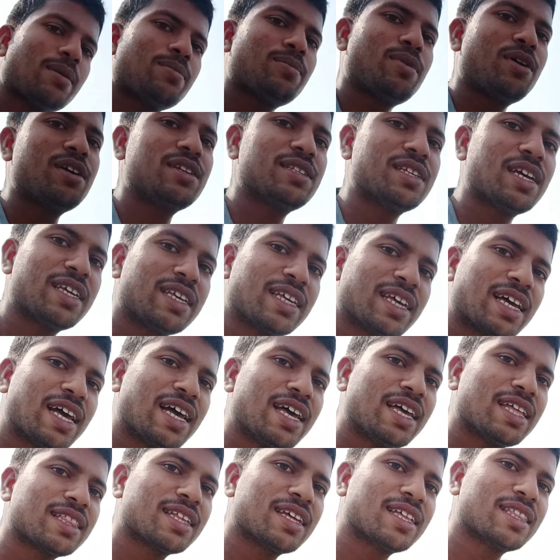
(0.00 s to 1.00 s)
बढ़
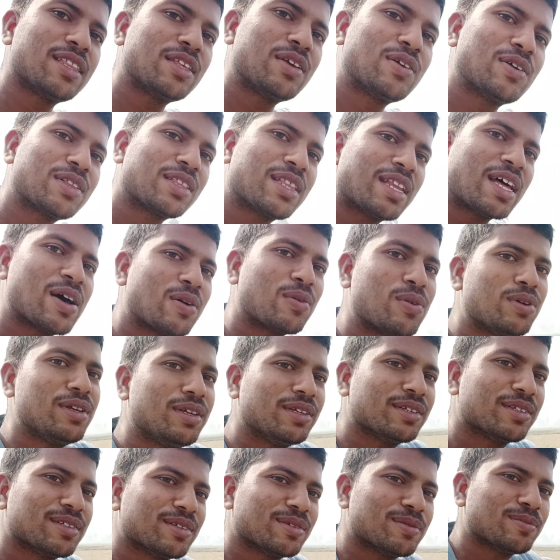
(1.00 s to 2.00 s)
जाइए इतना दिक्कत ना हुई
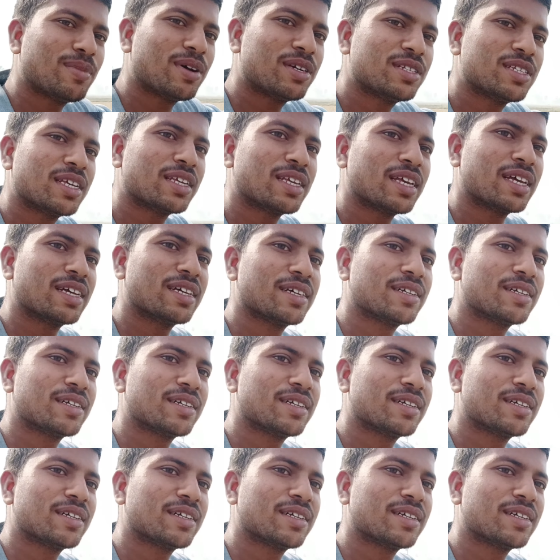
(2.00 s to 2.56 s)
बढ़ जाइए